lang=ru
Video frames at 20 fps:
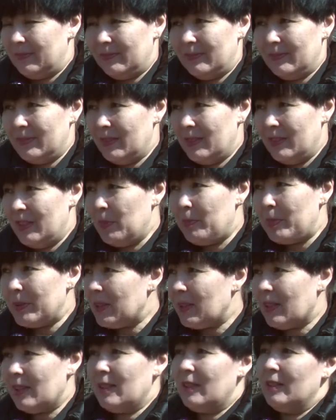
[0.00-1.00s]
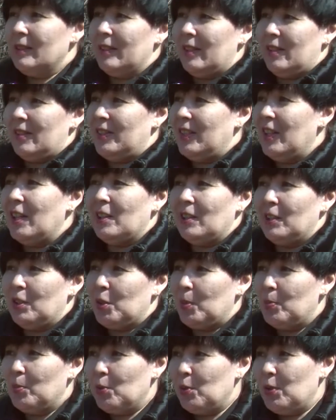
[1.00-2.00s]
не прекратилась
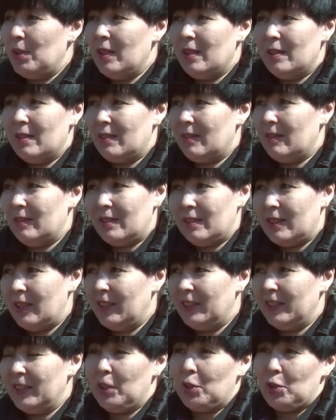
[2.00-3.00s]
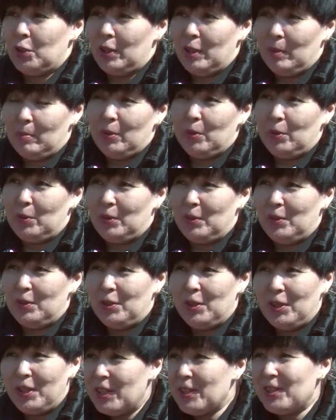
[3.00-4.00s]
деятельность музея, стало даже наоборот
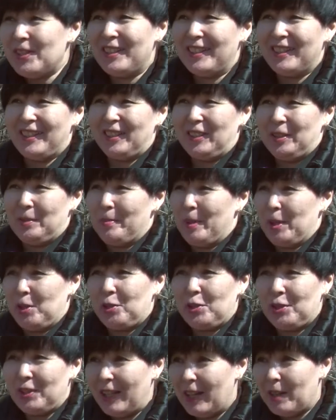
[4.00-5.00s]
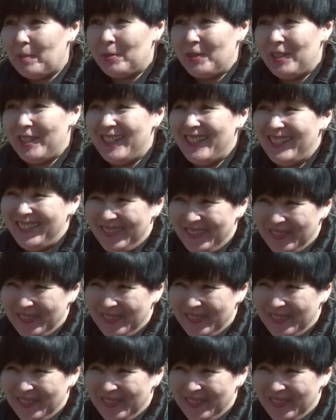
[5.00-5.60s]
интереснее, как-то масштабнее.